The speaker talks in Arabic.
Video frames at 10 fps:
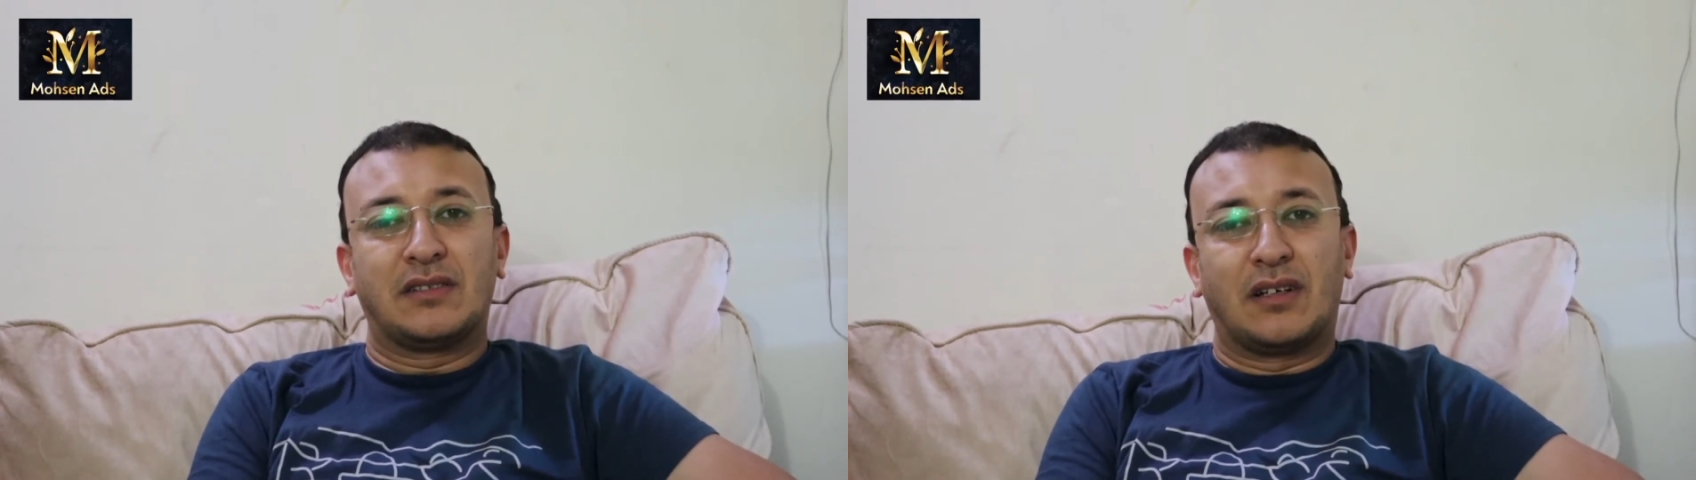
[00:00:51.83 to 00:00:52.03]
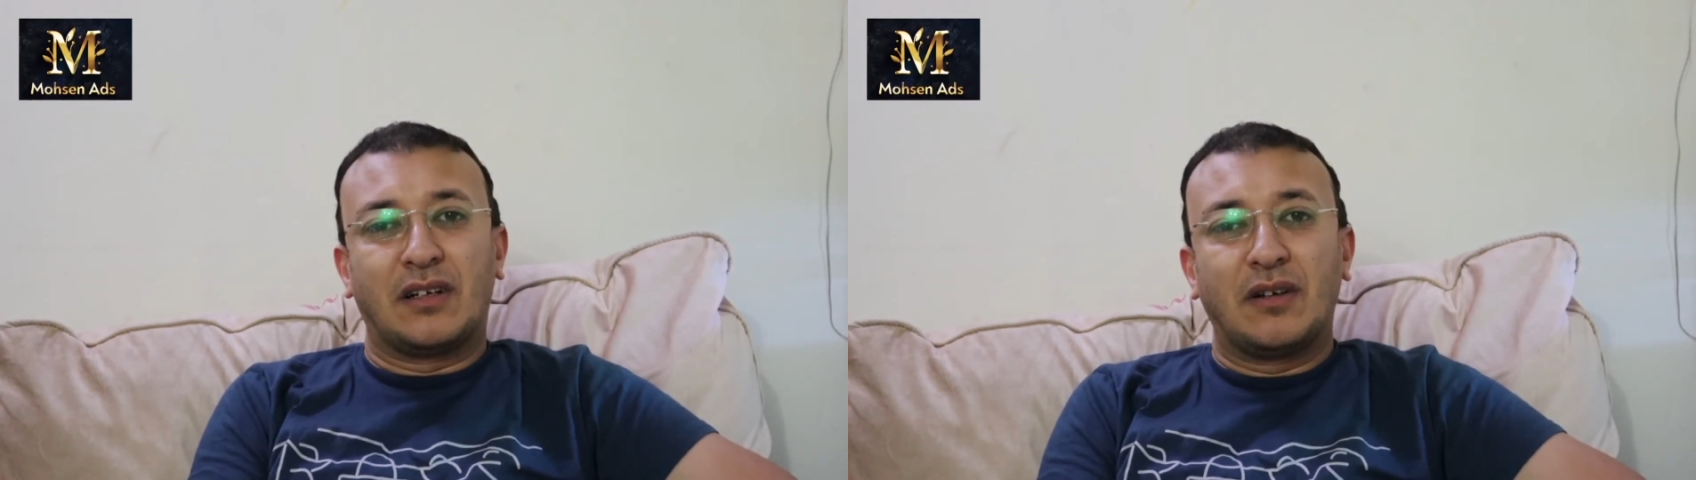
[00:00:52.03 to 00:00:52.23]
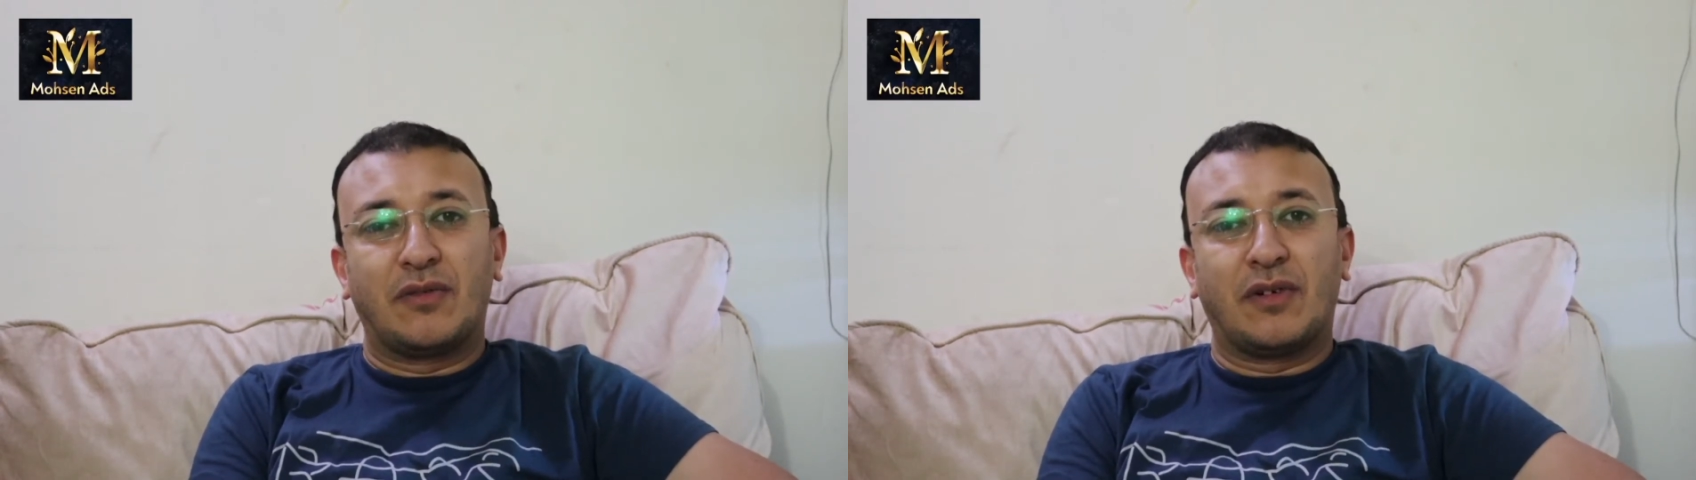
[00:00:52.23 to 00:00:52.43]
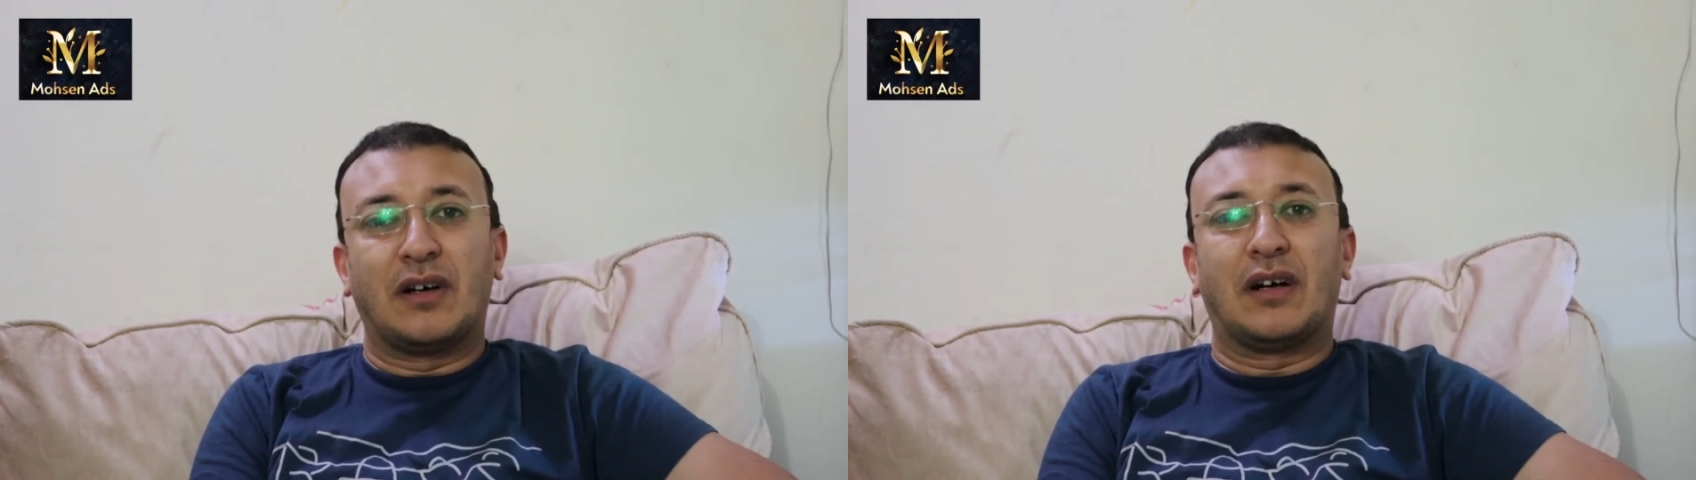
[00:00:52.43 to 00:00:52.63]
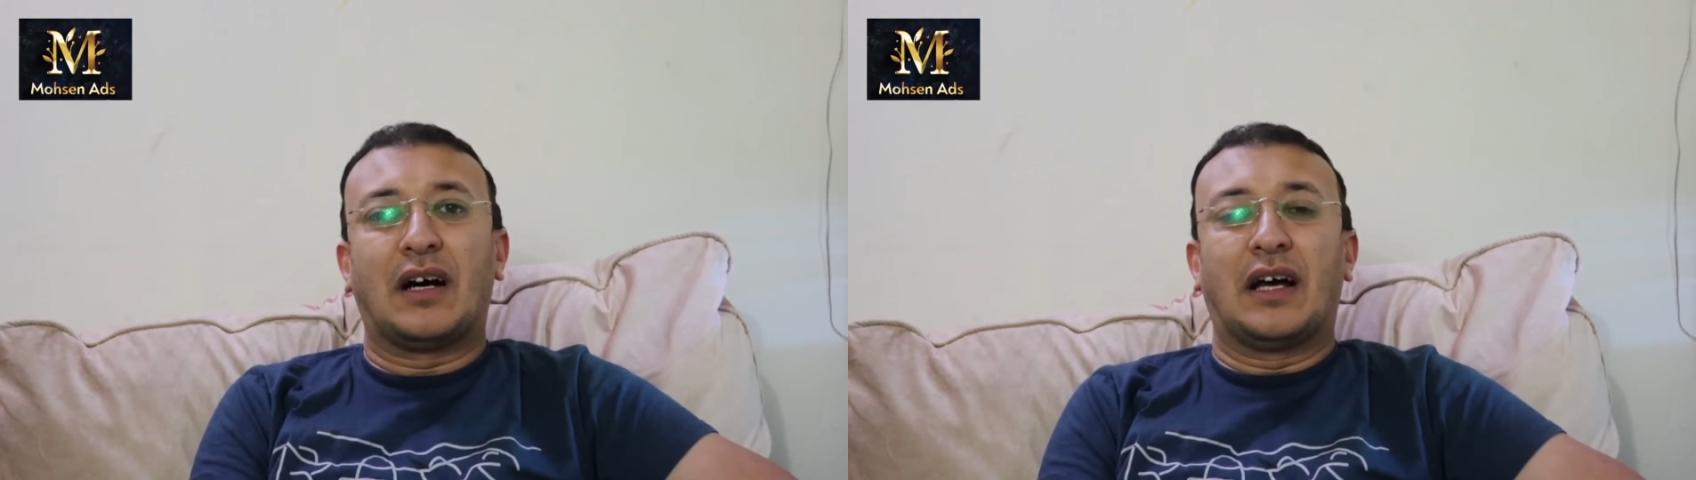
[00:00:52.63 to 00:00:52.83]

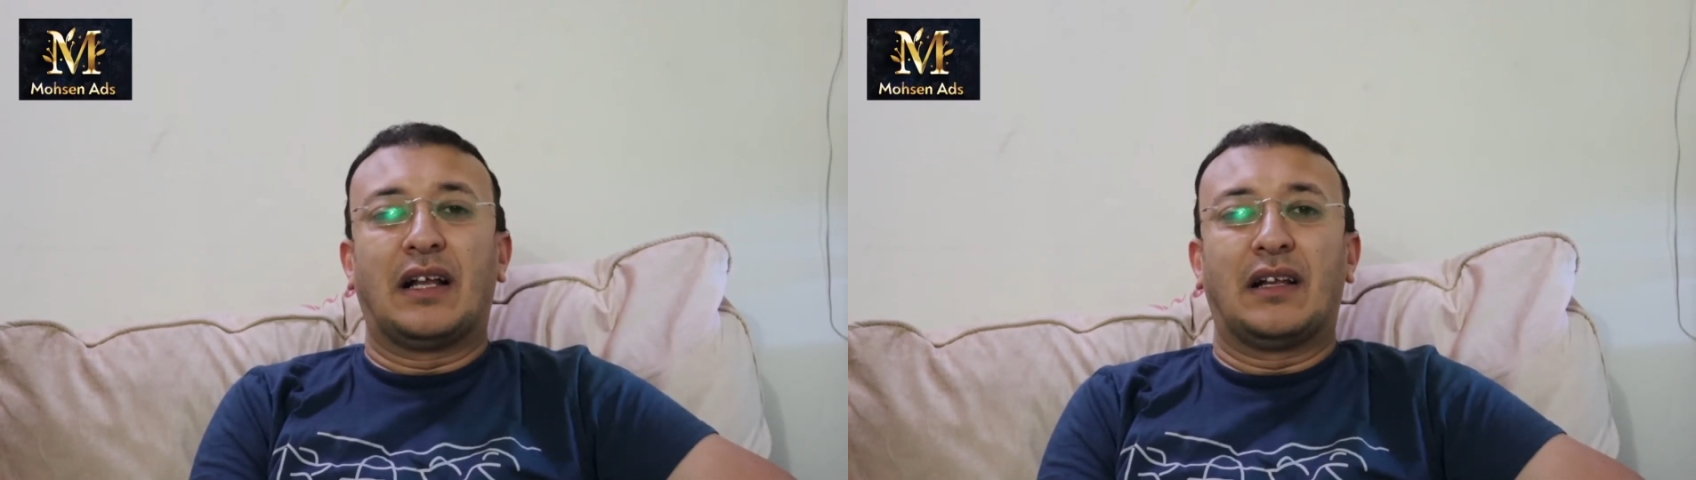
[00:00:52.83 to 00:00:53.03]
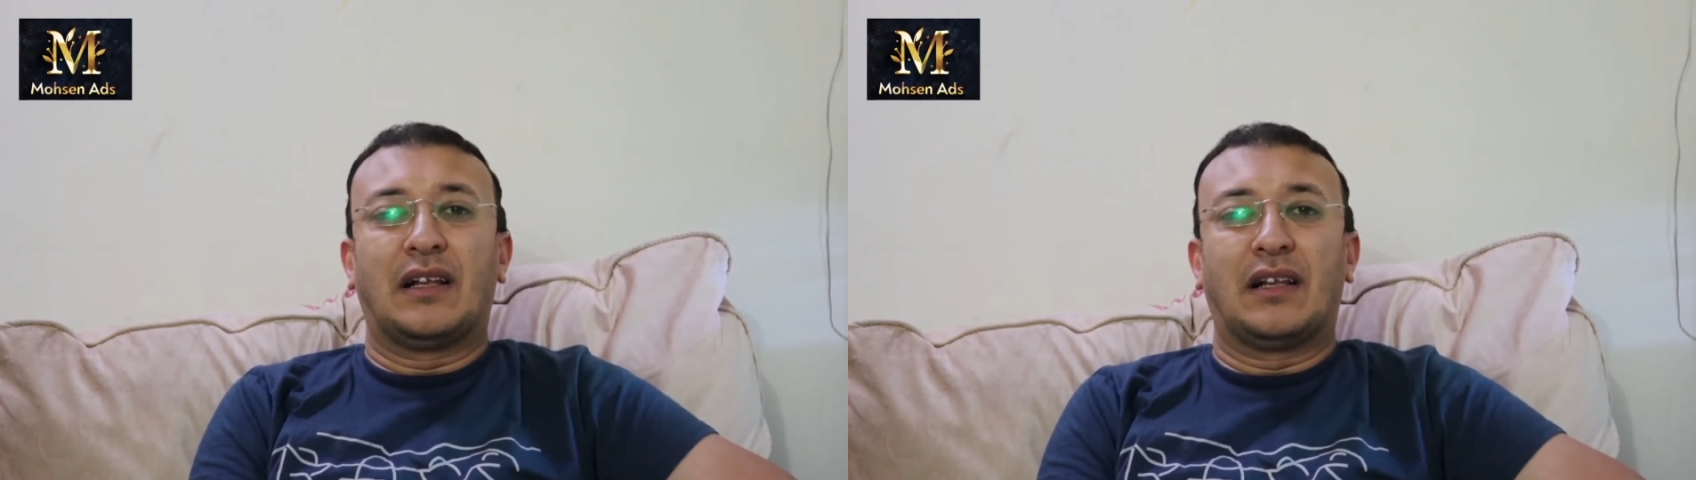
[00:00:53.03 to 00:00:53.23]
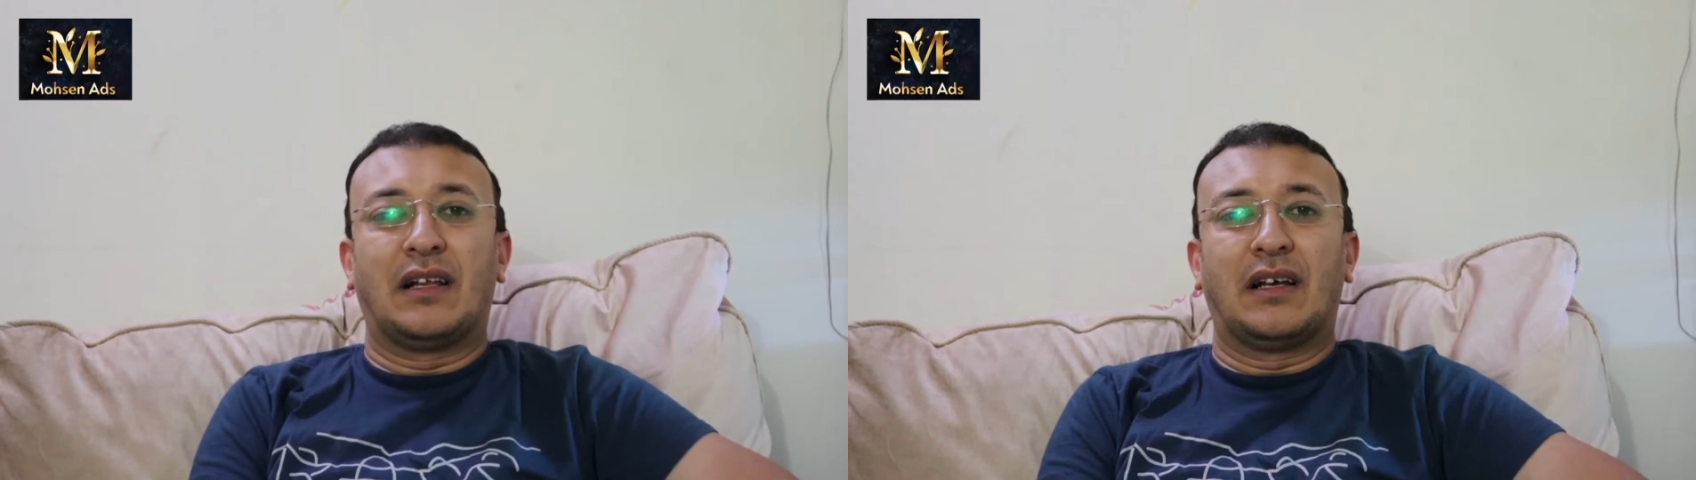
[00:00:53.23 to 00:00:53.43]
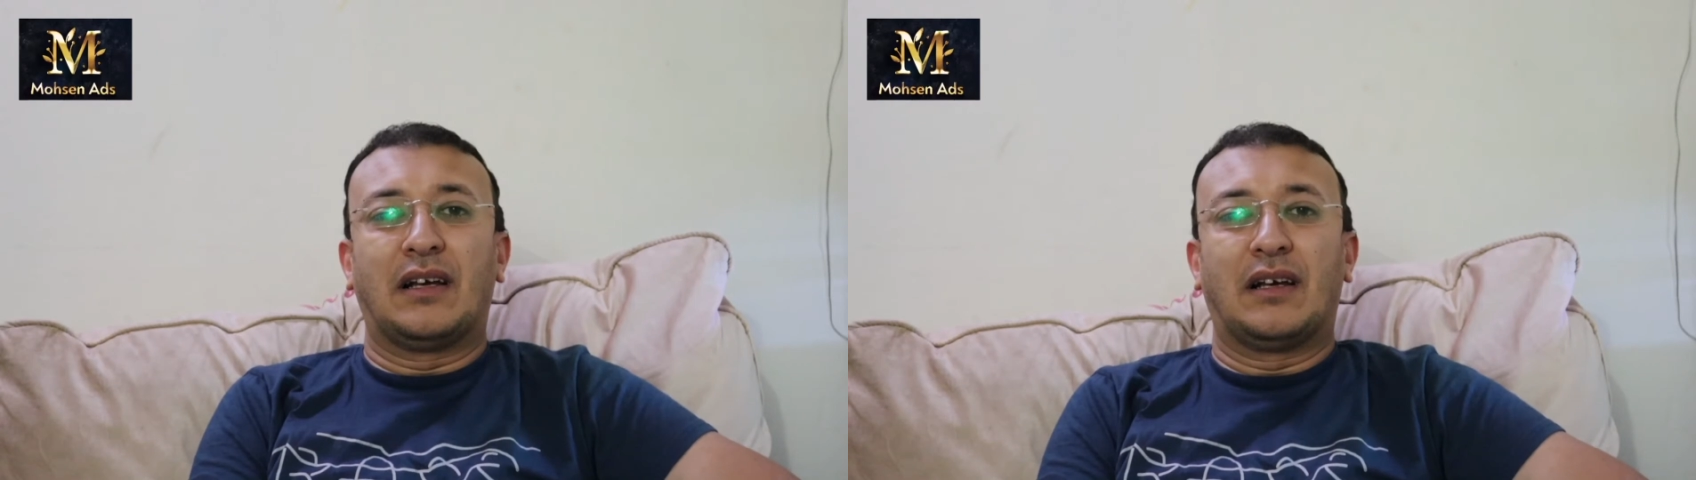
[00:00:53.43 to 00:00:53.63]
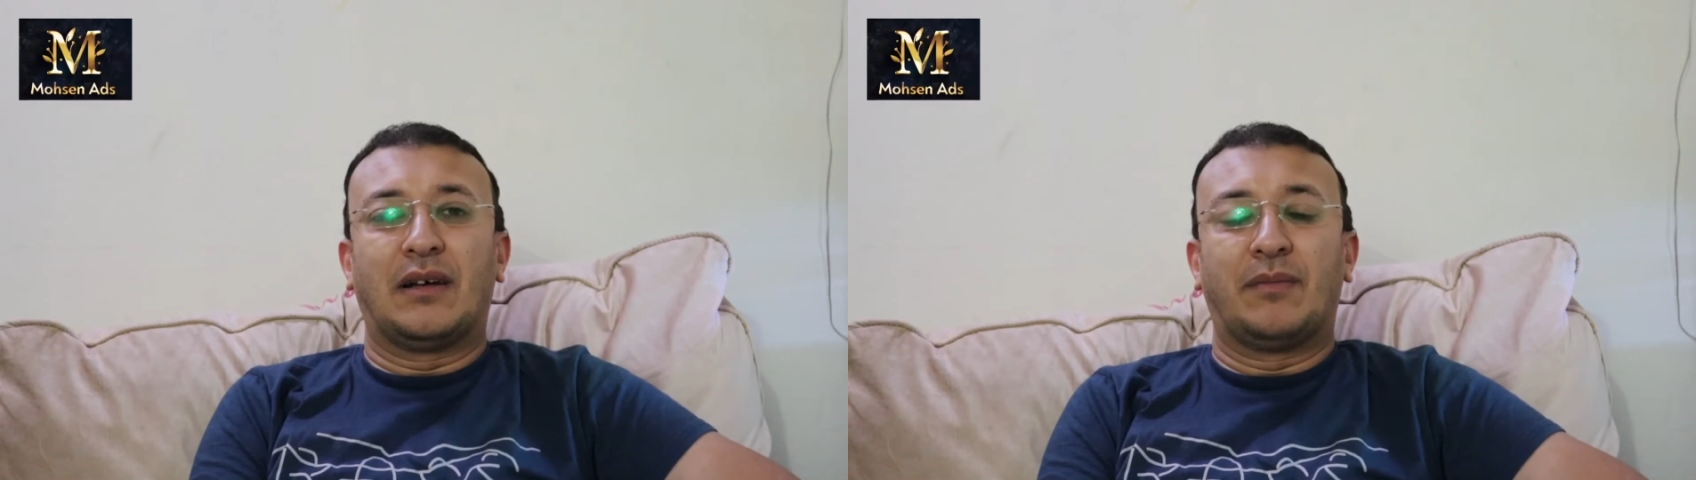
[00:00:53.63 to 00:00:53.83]
الظريفه على
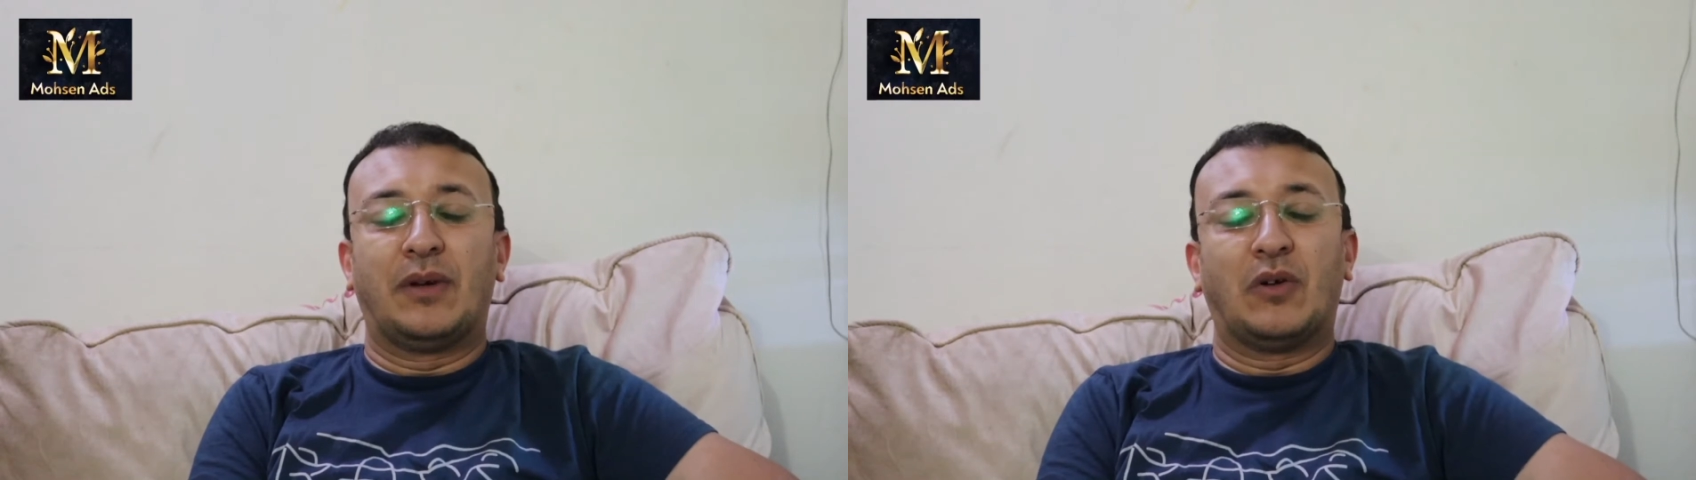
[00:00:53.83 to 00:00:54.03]
اللي